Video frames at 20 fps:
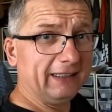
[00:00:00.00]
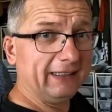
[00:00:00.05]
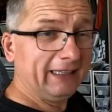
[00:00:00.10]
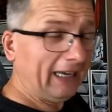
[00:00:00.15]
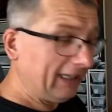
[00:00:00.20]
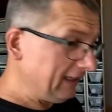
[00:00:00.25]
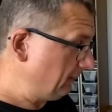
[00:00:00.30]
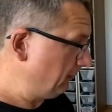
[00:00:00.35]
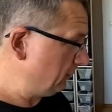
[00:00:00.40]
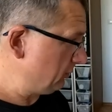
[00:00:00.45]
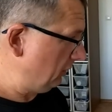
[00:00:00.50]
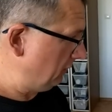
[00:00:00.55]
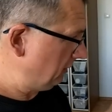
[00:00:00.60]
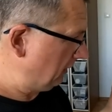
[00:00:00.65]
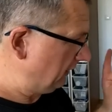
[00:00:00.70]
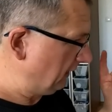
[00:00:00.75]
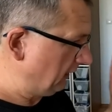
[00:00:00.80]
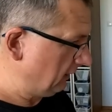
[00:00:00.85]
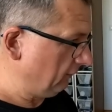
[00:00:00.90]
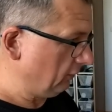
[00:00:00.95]
Jadę
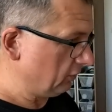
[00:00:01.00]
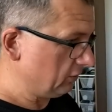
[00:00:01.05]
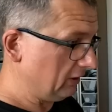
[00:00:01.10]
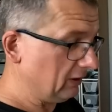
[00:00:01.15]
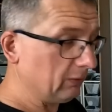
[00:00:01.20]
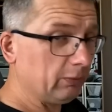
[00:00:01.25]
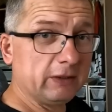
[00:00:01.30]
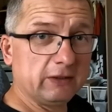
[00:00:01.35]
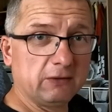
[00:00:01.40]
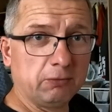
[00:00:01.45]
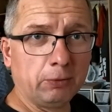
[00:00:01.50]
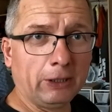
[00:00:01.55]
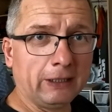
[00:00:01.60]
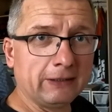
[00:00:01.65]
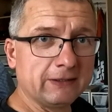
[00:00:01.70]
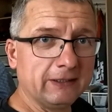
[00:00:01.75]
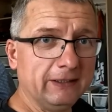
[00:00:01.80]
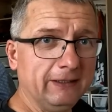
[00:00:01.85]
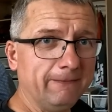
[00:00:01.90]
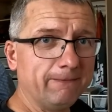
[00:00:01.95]
porządkę na dworzec, bo jest w
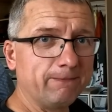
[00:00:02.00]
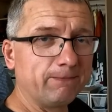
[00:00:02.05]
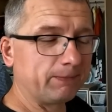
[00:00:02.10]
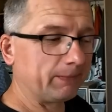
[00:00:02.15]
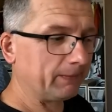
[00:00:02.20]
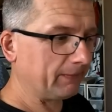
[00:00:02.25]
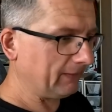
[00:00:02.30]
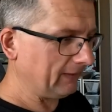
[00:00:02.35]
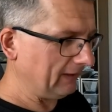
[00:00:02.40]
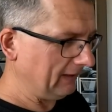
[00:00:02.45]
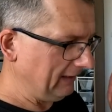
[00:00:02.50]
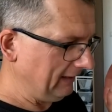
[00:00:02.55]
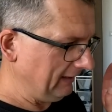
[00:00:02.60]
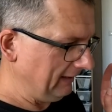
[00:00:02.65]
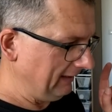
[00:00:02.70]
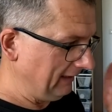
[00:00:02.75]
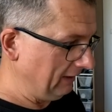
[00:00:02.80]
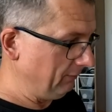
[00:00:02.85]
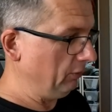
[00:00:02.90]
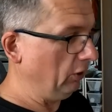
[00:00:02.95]
pracy.
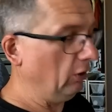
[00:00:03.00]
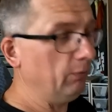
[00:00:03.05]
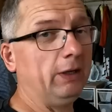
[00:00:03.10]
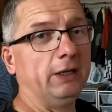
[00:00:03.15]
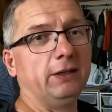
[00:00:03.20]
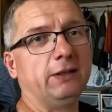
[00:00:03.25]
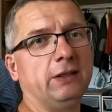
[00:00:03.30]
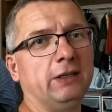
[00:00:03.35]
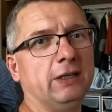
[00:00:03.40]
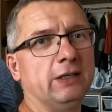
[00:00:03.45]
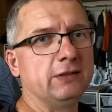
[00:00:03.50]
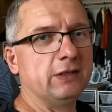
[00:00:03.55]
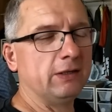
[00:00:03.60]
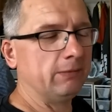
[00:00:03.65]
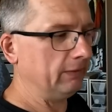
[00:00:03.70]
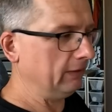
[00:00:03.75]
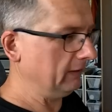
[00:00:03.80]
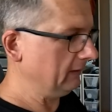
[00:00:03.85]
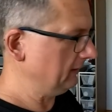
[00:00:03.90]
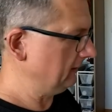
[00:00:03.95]
Jemy obiad i
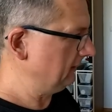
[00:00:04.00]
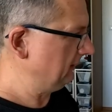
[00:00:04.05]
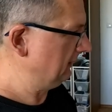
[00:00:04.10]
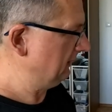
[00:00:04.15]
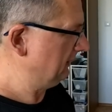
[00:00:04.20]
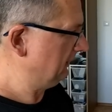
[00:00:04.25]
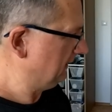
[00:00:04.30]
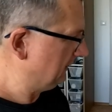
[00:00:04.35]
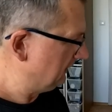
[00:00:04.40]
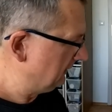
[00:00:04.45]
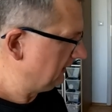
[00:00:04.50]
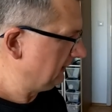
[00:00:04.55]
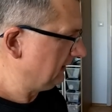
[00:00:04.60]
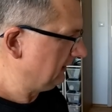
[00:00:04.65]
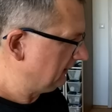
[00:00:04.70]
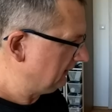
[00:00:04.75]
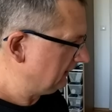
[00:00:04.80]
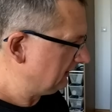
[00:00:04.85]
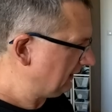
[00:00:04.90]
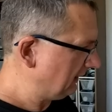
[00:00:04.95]
jedziemy.
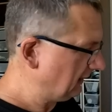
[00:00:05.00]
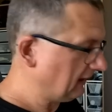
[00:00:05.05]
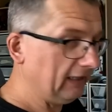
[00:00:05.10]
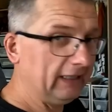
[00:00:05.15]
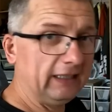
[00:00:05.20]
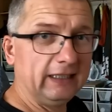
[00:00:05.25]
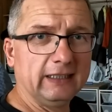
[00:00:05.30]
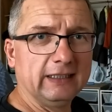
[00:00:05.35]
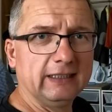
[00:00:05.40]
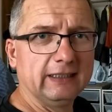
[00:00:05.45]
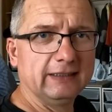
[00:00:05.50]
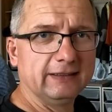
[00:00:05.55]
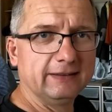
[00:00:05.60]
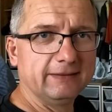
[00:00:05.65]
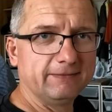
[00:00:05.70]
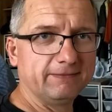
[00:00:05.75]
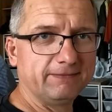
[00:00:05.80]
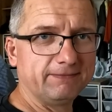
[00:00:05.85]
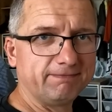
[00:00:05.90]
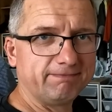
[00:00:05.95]
Taki,
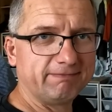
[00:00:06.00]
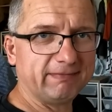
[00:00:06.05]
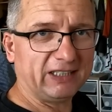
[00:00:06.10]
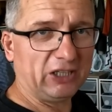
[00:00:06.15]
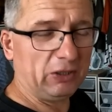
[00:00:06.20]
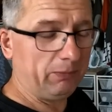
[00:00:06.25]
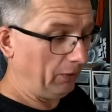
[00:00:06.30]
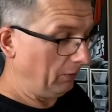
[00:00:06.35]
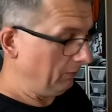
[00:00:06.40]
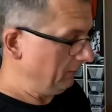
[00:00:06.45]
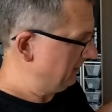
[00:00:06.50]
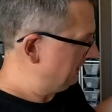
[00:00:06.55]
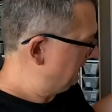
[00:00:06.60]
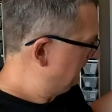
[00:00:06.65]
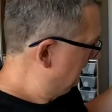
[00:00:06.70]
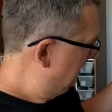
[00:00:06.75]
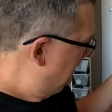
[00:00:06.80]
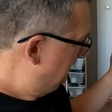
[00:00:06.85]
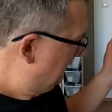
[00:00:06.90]
taki pomysł.